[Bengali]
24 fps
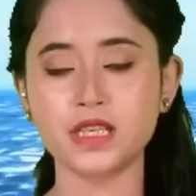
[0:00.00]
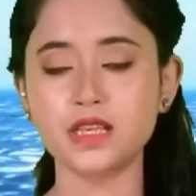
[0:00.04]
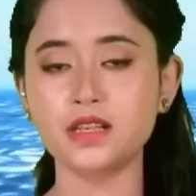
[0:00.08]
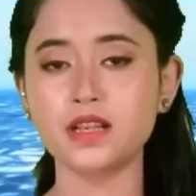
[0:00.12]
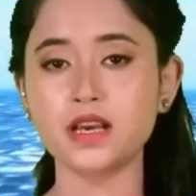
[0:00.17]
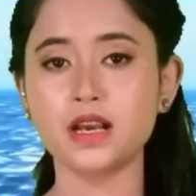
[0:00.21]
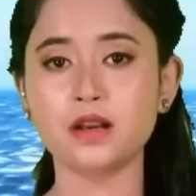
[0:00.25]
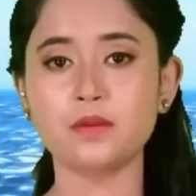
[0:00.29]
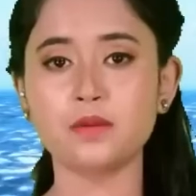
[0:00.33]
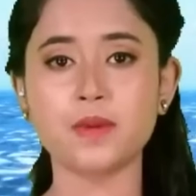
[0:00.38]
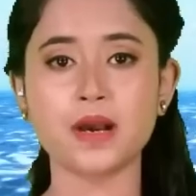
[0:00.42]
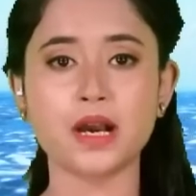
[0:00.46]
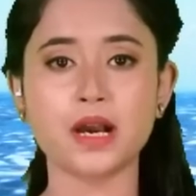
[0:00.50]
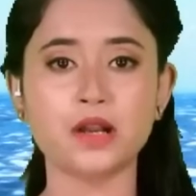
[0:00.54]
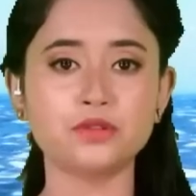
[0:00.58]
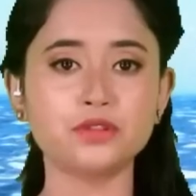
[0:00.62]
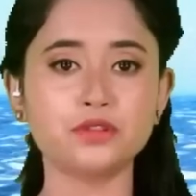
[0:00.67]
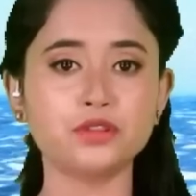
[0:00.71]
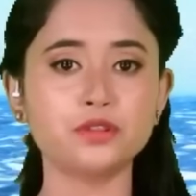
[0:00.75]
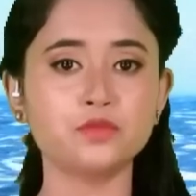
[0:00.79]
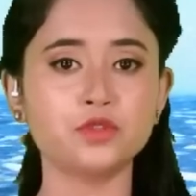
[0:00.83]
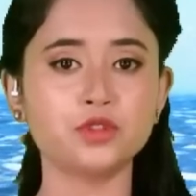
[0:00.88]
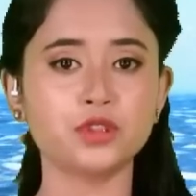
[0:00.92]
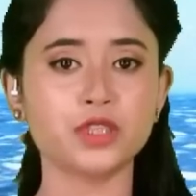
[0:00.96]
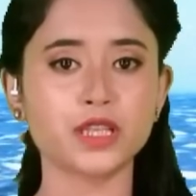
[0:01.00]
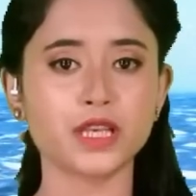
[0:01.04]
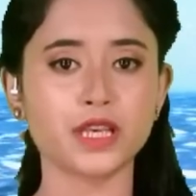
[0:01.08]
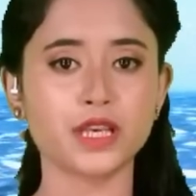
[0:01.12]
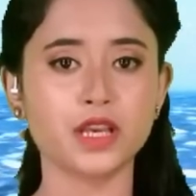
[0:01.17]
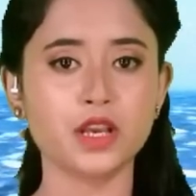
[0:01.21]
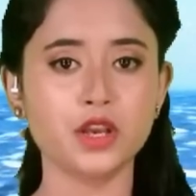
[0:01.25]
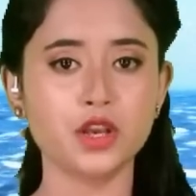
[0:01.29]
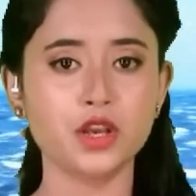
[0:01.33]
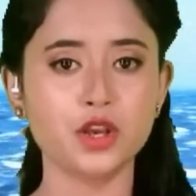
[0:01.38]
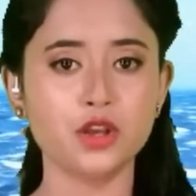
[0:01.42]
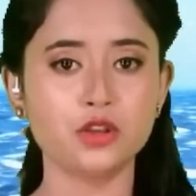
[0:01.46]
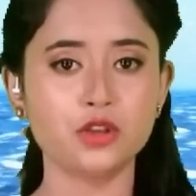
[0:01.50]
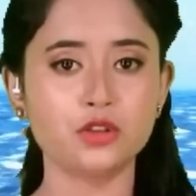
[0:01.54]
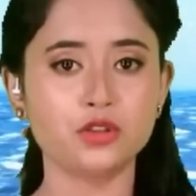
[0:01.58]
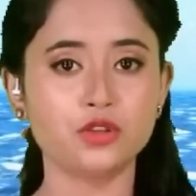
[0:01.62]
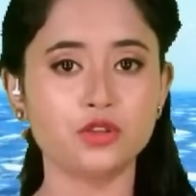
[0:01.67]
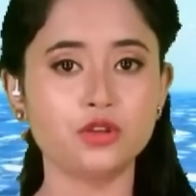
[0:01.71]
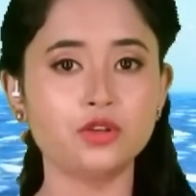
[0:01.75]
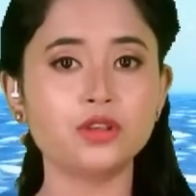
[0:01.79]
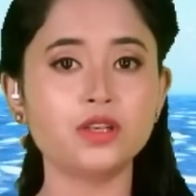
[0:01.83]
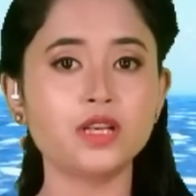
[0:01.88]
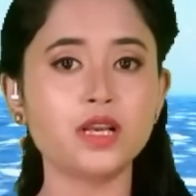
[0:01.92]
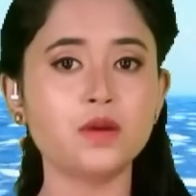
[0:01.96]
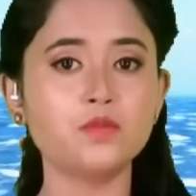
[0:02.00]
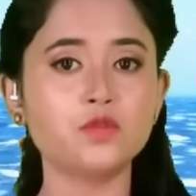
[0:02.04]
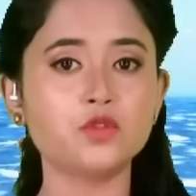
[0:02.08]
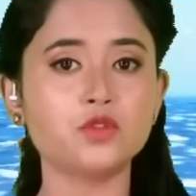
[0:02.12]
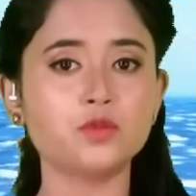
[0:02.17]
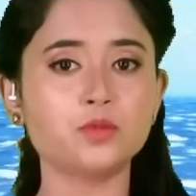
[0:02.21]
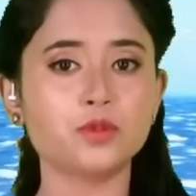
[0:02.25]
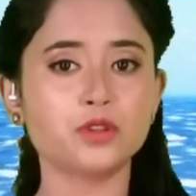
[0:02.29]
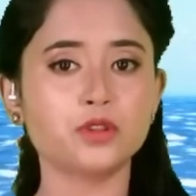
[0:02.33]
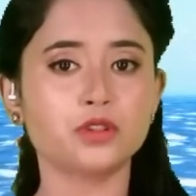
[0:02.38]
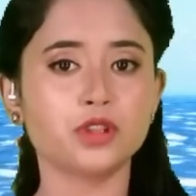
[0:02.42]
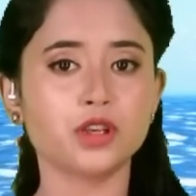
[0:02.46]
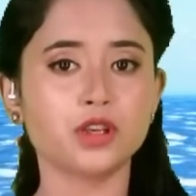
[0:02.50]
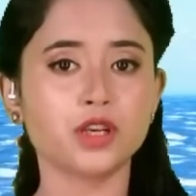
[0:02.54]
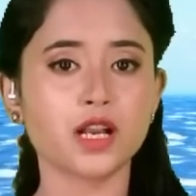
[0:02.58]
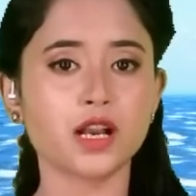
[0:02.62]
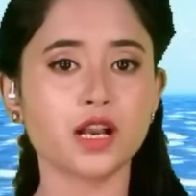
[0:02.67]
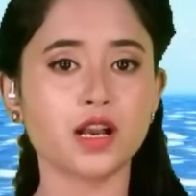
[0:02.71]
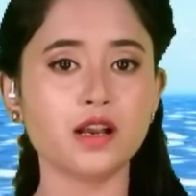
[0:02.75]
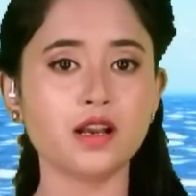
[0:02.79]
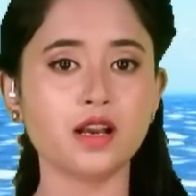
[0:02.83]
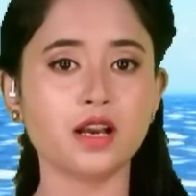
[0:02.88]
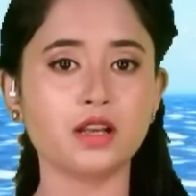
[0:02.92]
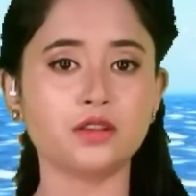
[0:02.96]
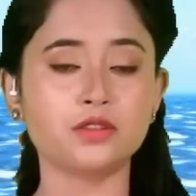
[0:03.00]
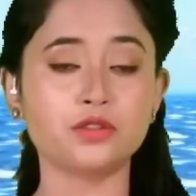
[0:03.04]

চীন আর ভারতের মধ্যে দোকলাম উপত্যকা